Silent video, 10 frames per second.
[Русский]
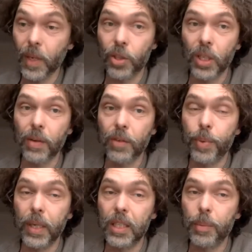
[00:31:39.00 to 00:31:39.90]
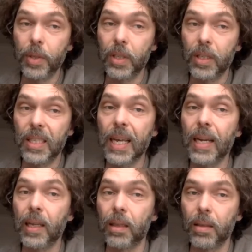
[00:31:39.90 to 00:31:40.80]
Человек, в принципе, не
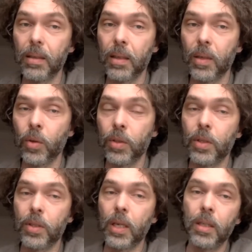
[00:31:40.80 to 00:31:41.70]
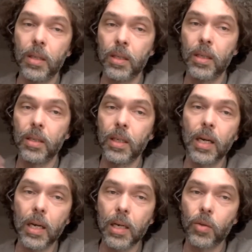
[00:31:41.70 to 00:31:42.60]
целен. Э, он состоит из
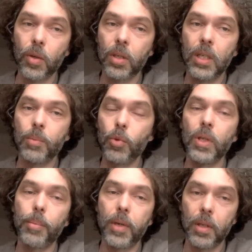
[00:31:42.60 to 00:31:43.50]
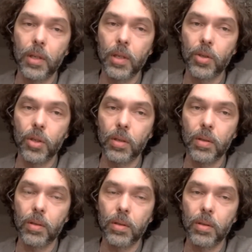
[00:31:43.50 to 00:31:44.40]
языка, который ему не принадлежит.
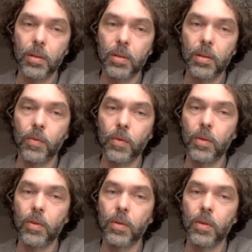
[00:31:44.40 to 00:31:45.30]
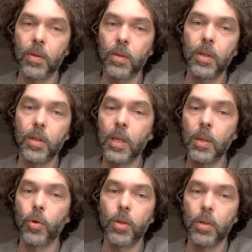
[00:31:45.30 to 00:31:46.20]
Вот э, язык не
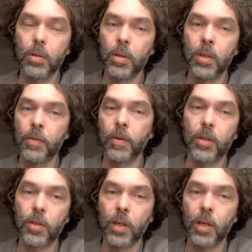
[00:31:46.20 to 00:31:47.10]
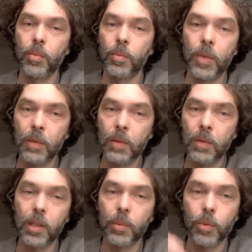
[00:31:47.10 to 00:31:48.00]
мой и не ваш. Как бы. Мы его
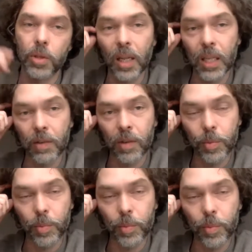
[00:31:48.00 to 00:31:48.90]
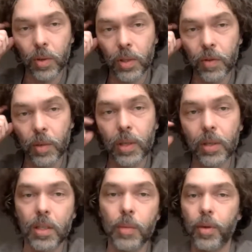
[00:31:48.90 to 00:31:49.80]
поэтому сталкиваем с парохода
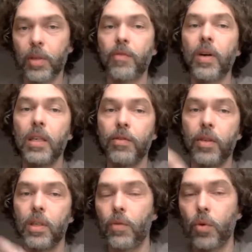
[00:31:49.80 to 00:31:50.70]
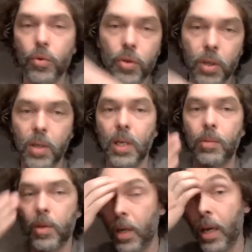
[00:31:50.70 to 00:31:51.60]
современности, присваивая его уже как
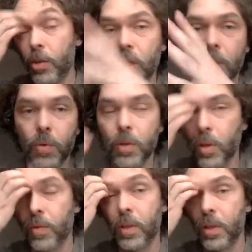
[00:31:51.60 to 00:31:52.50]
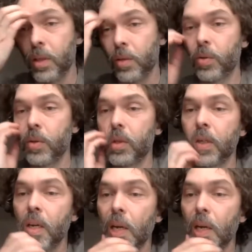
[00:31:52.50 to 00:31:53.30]
бы речь там условно или какую-то.